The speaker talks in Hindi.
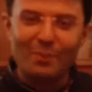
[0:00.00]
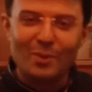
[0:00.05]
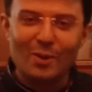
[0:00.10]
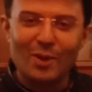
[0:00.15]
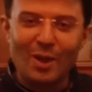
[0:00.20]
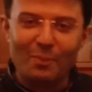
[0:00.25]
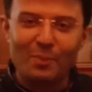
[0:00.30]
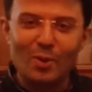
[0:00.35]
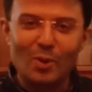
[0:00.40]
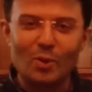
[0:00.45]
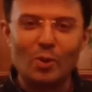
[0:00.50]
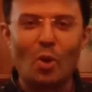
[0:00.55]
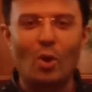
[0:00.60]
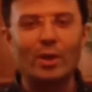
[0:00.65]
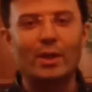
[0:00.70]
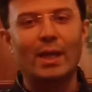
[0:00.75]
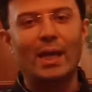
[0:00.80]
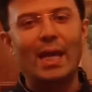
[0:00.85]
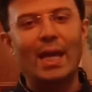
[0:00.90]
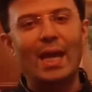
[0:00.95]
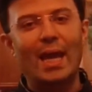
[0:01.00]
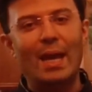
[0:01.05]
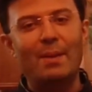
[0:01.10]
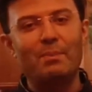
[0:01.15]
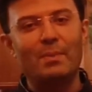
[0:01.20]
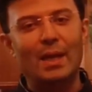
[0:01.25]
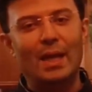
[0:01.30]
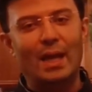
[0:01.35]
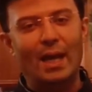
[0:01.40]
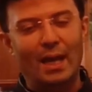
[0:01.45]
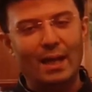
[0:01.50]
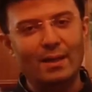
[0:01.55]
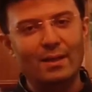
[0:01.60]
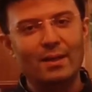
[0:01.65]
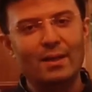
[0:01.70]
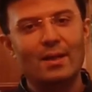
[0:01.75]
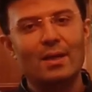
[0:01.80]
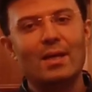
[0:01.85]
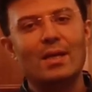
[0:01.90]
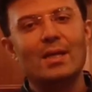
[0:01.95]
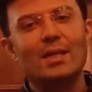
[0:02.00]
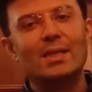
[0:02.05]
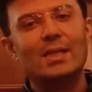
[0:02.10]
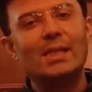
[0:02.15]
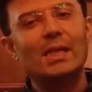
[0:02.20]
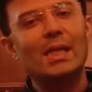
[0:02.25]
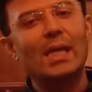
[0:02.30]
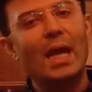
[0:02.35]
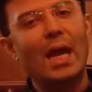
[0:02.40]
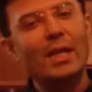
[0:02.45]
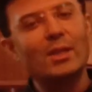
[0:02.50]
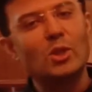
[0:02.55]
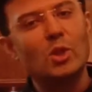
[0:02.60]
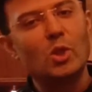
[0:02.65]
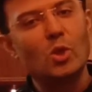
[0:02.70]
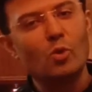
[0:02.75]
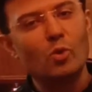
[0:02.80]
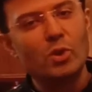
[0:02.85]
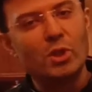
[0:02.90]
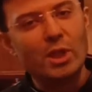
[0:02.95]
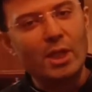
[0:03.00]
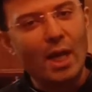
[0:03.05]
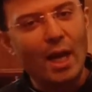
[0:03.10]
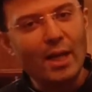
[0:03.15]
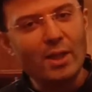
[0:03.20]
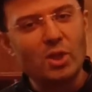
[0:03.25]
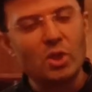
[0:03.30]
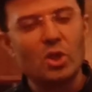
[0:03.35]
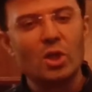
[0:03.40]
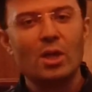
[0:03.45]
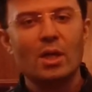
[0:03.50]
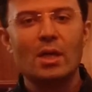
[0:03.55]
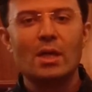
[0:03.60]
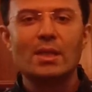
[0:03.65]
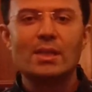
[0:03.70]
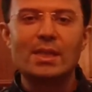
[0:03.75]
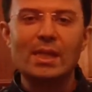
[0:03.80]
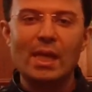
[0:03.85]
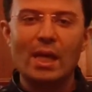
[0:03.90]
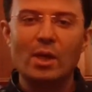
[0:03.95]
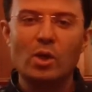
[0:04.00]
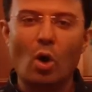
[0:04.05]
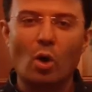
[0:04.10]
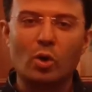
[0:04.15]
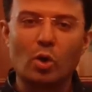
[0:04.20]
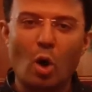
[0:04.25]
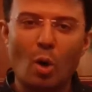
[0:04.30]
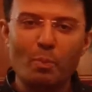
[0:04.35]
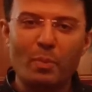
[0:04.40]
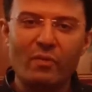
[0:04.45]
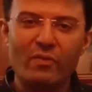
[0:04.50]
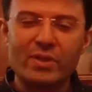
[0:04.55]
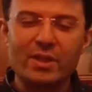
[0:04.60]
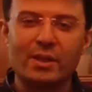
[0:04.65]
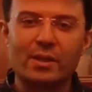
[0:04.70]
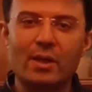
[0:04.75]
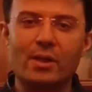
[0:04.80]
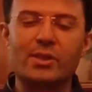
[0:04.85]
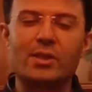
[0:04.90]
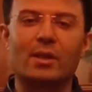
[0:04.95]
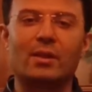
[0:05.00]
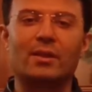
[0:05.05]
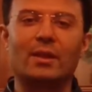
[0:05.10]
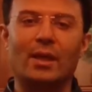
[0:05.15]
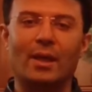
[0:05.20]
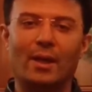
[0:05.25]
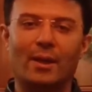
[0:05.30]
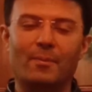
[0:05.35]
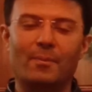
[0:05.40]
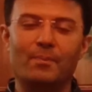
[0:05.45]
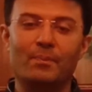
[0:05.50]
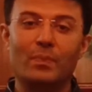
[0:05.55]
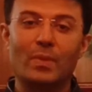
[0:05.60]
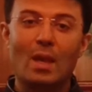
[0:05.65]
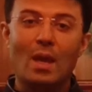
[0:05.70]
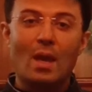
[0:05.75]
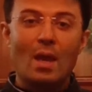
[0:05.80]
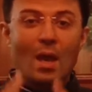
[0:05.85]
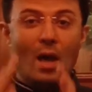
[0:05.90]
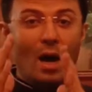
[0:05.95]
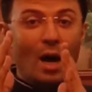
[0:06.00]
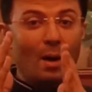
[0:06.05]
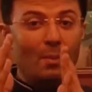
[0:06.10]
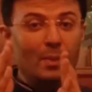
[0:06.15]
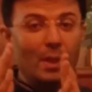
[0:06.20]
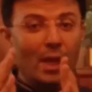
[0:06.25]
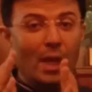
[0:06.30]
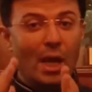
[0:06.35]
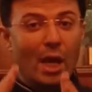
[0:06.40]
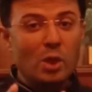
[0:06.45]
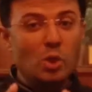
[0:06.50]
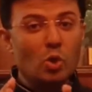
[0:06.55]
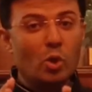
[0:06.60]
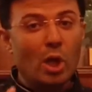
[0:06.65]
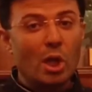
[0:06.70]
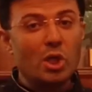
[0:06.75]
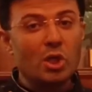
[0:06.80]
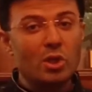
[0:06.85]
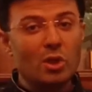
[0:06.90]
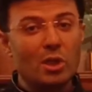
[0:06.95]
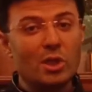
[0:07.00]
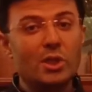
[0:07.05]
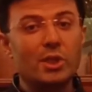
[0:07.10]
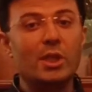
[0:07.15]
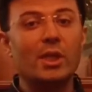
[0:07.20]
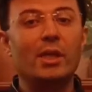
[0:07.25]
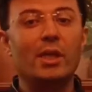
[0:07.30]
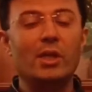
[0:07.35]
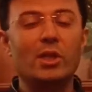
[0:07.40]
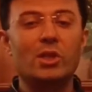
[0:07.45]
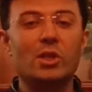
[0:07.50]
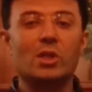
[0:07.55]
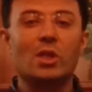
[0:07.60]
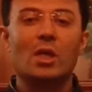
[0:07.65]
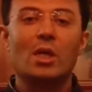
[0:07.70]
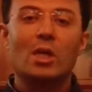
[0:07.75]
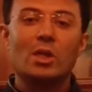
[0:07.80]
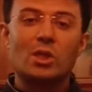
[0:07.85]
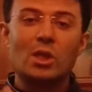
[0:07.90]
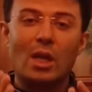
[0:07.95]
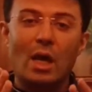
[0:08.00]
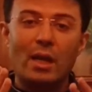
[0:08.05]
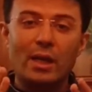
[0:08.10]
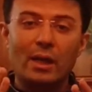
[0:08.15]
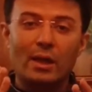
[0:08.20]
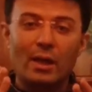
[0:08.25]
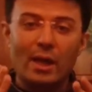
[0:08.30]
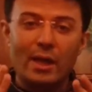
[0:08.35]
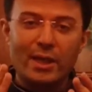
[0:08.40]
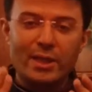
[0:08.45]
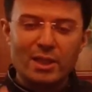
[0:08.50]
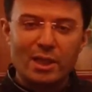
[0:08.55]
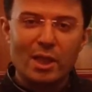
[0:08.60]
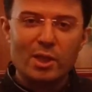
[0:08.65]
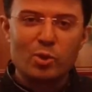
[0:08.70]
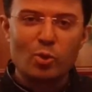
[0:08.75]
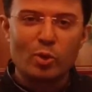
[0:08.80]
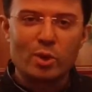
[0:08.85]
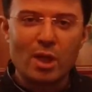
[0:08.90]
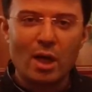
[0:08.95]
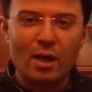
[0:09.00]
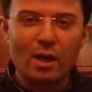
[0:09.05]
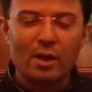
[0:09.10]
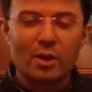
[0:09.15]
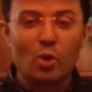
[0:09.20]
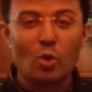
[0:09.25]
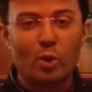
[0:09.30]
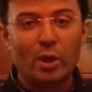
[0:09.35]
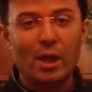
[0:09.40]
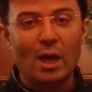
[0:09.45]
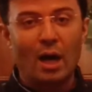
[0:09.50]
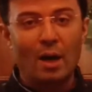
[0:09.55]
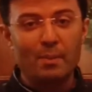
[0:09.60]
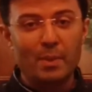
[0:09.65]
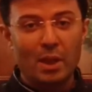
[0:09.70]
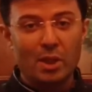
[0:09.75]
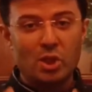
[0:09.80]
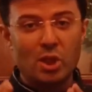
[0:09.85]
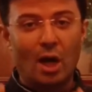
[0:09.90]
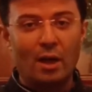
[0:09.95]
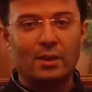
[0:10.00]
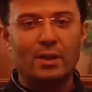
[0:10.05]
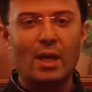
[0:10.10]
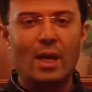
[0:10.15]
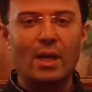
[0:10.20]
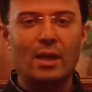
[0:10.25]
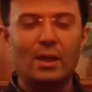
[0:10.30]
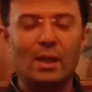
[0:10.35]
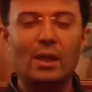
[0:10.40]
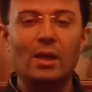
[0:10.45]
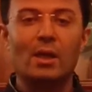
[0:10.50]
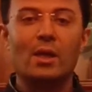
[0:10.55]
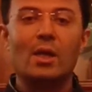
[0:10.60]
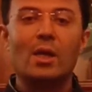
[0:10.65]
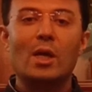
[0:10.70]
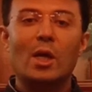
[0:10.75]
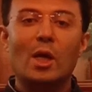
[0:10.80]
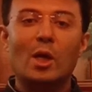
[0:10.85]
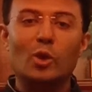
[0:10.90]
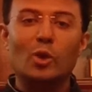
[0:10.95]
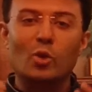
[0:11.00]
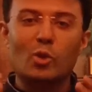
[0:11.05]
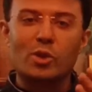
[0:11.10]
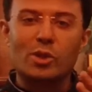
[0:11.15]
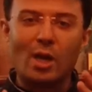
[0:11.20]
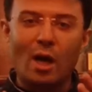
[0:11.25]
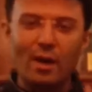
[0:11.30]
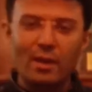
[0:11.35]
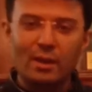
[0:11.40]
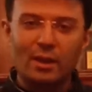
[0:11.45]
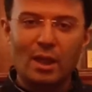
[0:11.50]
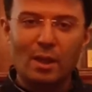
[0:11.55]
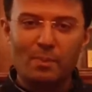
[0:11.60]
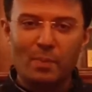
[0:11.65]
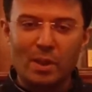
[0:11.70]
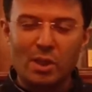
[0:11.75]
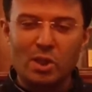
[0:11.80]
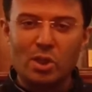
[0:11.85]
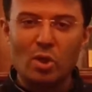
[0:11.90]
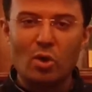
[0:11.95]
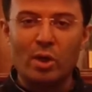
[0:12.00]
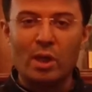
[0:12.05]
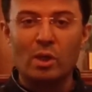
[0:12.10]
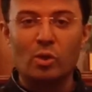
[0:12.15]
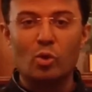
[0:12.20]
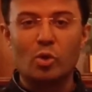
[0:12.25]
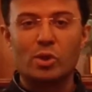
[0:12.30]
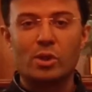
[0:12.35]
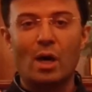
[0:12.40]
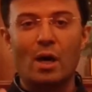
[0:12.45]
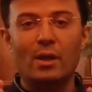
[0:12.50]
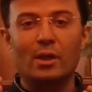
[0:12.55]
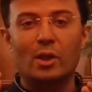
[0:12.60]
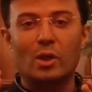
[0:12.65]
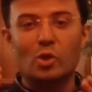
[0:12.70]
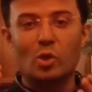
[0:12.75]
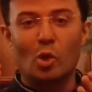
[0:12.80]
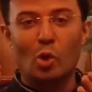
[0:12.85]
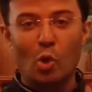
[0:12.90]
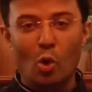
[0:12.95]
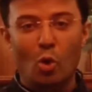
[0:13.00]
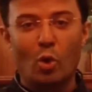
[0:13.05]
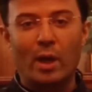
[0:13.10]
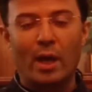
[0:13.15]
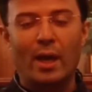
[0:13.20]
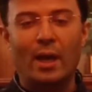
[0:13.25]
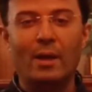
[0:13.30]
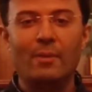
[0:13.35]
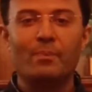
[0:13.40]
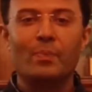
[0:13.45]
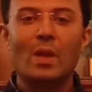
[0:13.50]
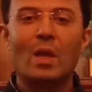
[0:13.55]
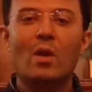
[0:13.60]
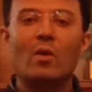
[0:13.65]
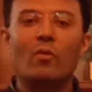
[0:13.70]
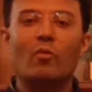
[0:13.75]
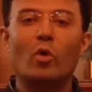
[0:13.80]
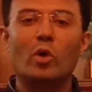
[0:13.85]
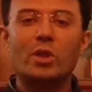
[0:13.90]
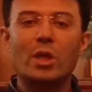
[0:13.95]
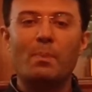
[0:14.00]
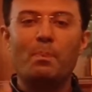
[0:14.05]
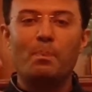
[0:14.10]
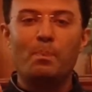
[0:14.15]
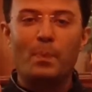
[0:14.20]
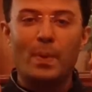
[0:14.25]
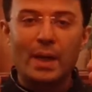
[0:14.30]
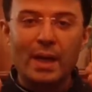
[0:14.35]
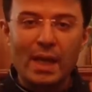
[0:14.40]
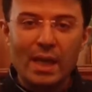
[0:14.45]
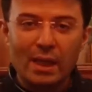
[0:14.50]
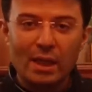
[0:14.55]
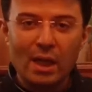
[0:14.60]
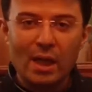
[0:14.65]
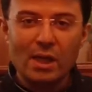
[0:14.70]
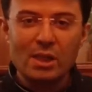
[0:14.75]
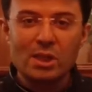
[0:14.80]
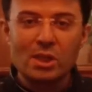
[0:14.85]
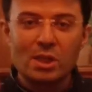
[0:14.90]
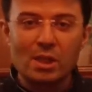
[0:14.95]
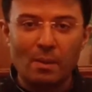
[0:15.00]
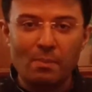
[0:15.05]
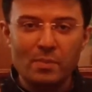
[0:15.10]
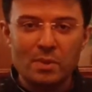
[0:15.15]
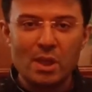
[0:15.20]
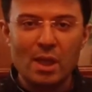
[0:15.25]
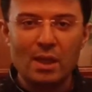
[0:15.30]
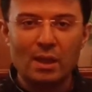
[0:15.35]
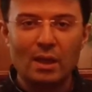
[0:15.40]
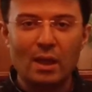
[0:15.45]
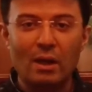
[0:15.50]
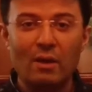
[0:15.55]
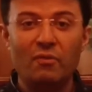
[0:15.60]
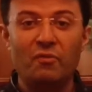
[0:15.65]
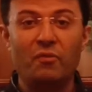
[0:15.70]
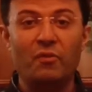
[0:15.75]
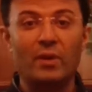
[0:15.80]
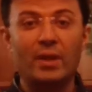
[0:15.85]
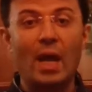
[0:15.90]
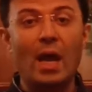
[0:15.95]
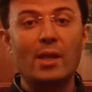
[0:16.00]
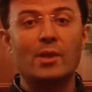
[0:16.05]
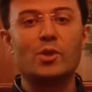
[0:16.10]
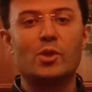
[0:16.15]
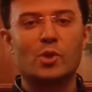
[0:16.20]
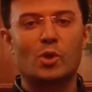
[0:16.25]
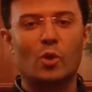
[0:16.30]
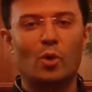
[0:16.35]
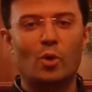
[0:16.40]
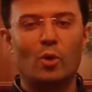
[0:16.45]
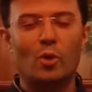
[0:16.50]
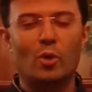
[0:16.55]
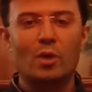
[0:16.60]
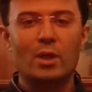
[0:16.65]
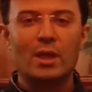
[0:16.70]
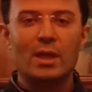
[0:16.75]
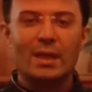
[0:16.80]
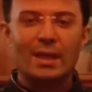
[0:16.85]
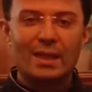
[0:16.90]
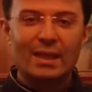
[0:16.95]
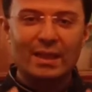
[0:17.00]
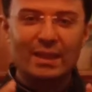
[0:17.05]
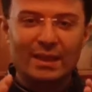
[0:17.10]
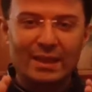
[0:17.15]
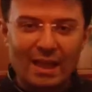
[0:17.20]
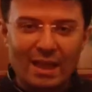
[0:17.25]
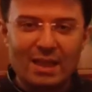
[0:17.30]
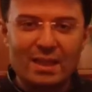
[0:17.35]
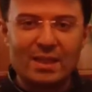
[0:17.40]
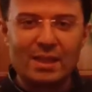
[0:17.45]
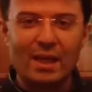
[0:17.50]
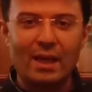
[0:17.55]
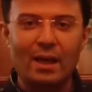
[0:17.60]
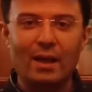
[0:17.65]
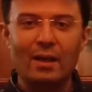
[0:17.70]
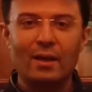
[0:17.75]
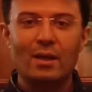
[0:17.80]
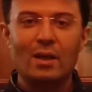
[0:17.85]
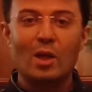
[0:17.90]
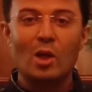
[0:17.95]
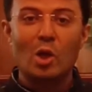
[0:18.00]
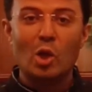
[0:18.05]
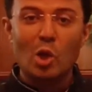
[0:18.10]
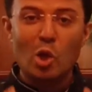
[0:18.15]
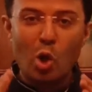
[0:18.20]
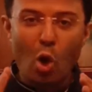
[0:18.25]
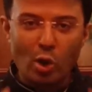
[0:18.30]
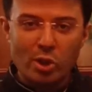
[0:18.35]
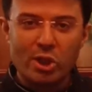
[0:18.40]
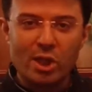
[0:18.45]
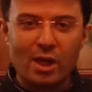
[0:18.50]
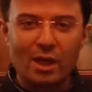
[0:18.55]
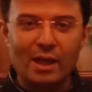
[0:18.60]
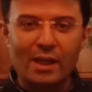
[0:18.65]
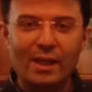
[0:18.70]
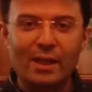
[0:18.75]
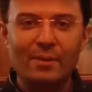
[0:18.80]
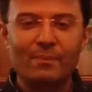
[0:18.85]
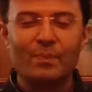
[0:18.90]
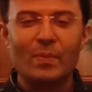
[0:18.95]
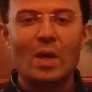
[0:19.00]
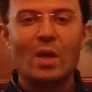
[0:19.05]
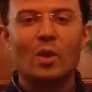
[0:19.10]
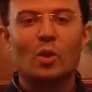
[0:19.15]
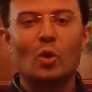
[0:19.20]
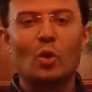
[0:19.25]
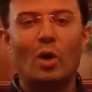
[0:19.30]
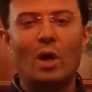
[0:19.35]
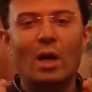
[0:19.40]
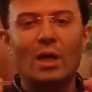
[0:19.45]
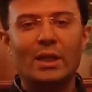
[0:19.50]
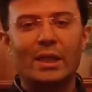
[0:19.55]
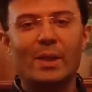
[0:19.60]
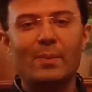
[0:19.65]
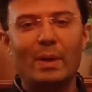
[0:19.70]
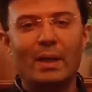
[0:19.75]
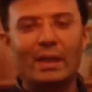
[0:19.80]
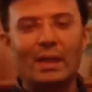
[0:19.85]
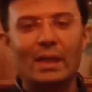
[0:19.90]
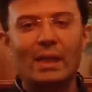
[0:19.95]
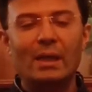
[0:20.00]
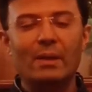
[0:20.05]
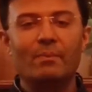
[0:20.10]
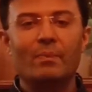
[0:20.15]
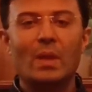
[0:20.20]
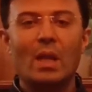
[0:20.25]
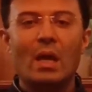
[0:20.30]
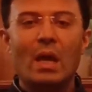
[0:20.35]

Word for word: डब्ल्यू डब्ल्यू डॉट ए एम ए एन सी एच यू जी एच सी ए डॉट कॉम पर विजिट कर सकते हैं हमने एजुकेशनल सीरीज चलाने का इसलिए सोचा क्योंकि हम ये चाहते हैं कि हिंदुस्तान के बच्चे और हिंदुस्तान के जो लोग हैं वो जब पढ़ेंगे समझेंगे फाइनेंस को दिल से लॉजिकली तो अल्टीमेटली